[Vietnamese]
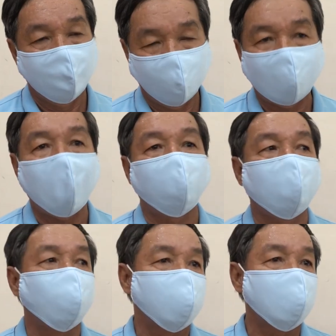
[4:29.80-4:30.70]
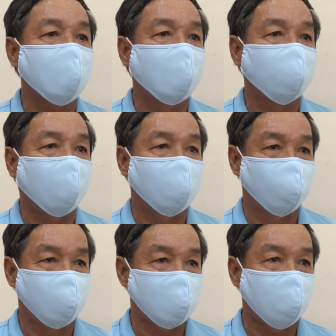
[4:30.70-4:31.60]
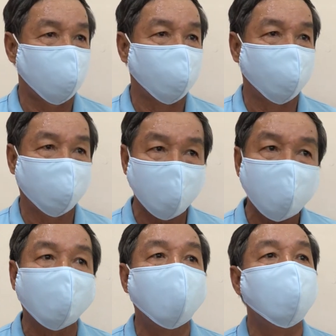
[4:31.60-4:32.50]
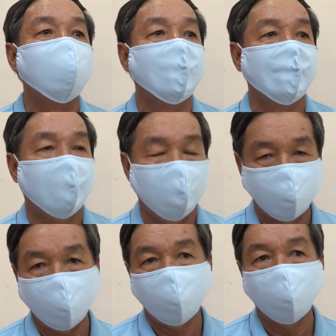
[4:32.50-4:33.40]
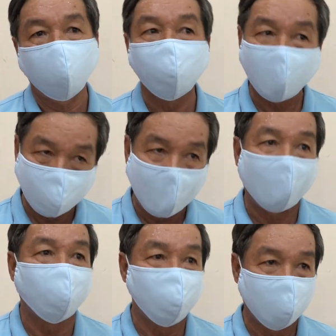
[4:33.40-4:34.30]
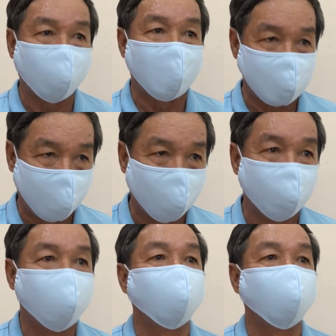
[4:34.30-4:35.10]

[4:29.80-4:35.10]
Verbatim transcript: để tạo ra một sức lan tỏa cho xã hội tích cực hơn ở trên không gian mạng cũng như toàn xã hội